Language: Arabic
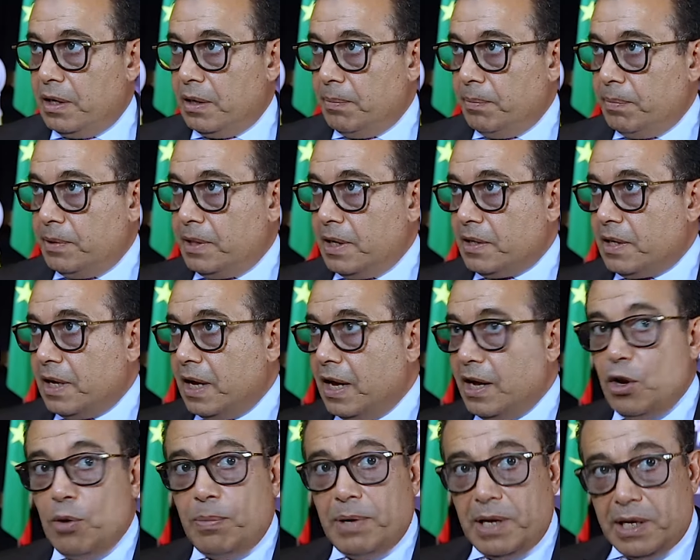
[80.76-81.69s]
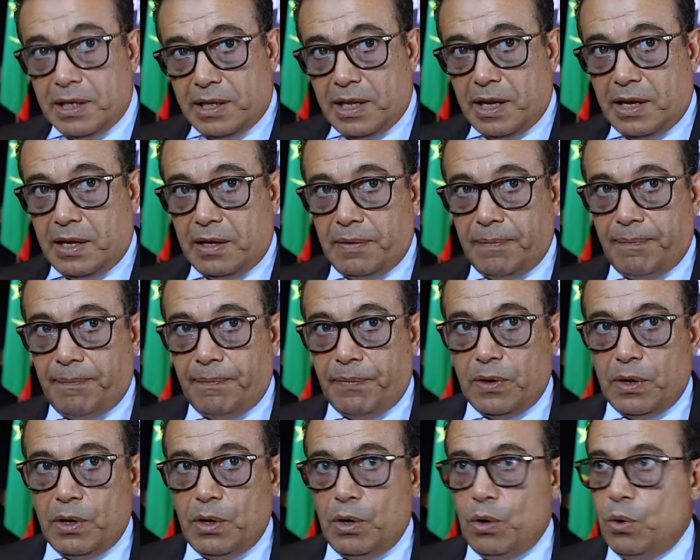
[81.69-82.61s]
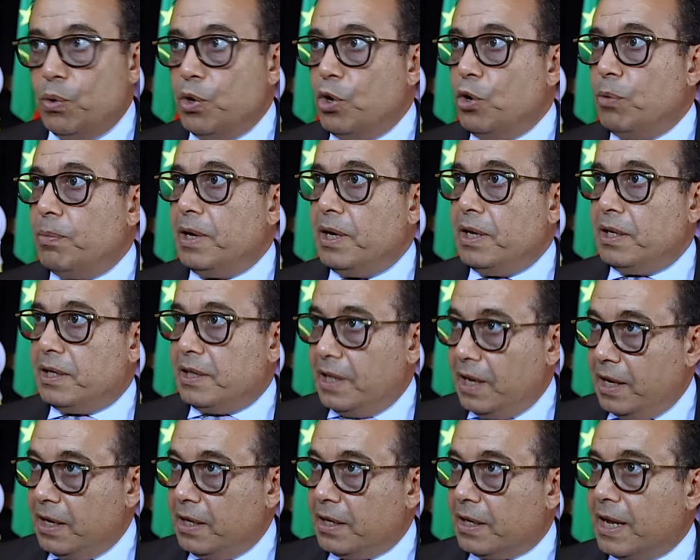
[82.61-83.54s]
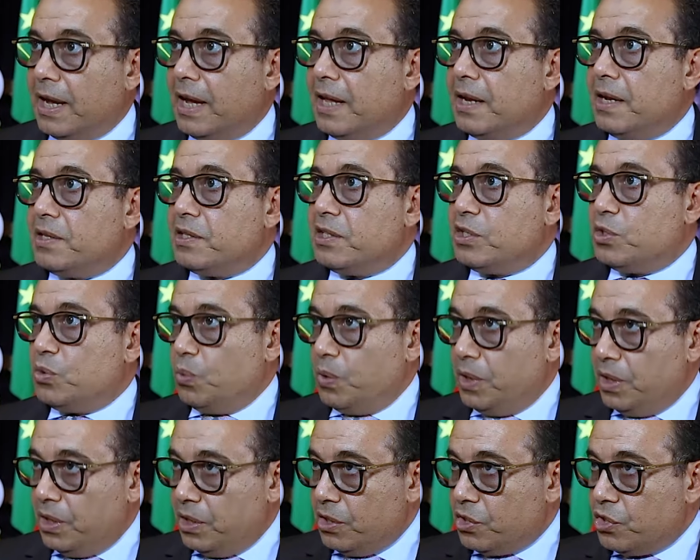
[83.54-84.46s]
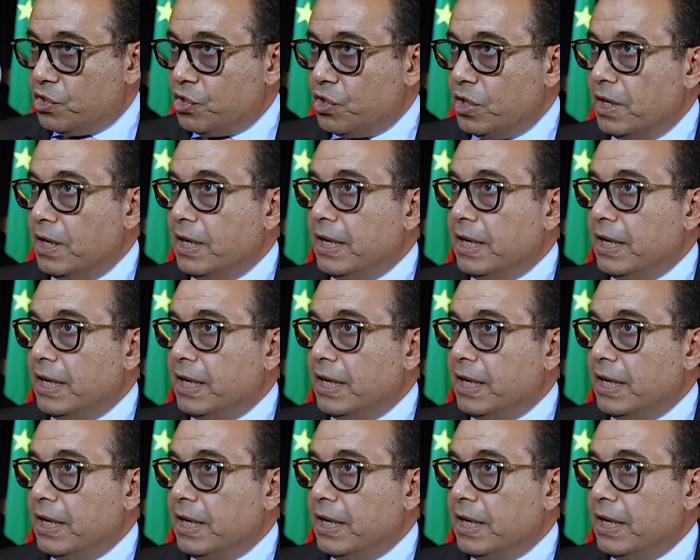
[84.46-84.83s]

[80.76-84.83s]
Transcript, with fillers: بدات يوم الاثنين ويوم الاثنين كان تتويج